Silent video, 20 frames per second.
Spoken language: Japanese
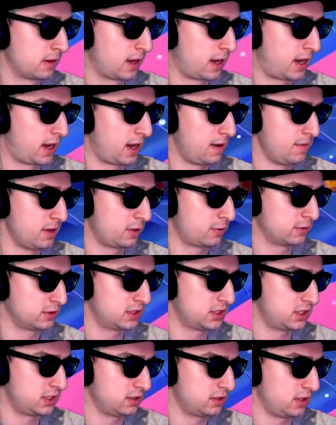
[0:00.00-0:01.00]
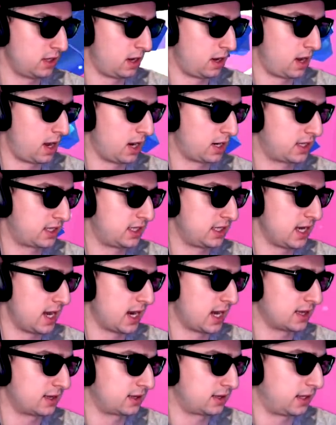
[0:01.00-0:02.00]
早めにこっちいやー来や
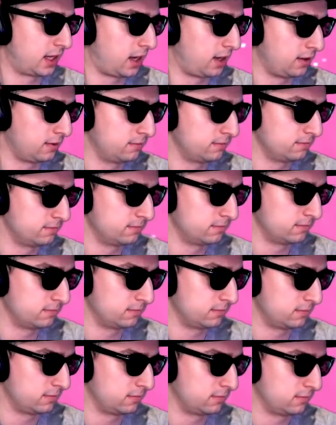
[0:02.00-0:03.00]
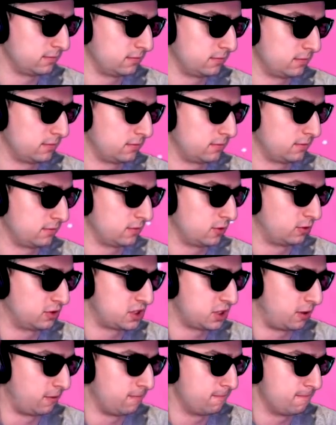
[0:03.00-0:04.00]
がった落
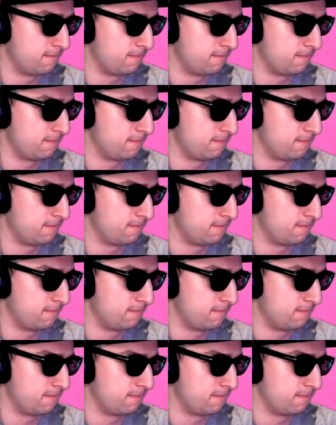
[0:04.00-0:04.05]
ちろ